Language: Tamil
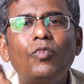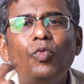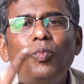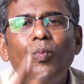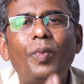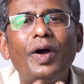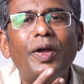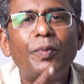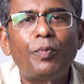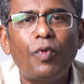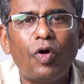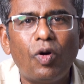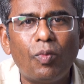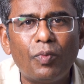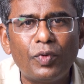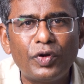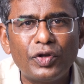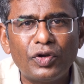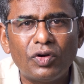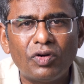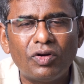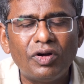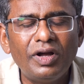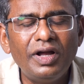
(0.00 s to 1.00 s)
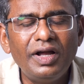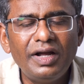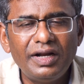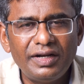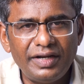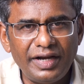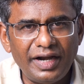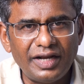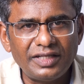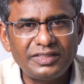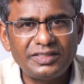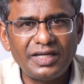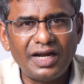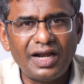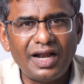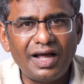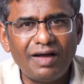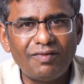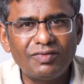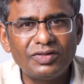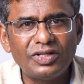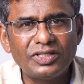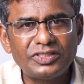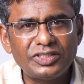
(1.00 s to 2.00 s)
மும்பை போக முடியும் நினச்சா
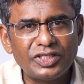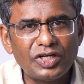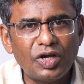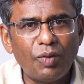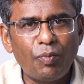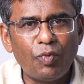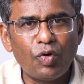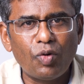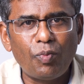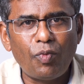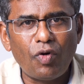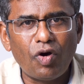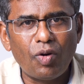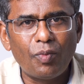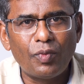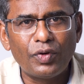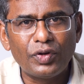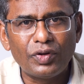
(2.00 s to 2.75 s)
நான் வந்து சிங்கப்பூர் போக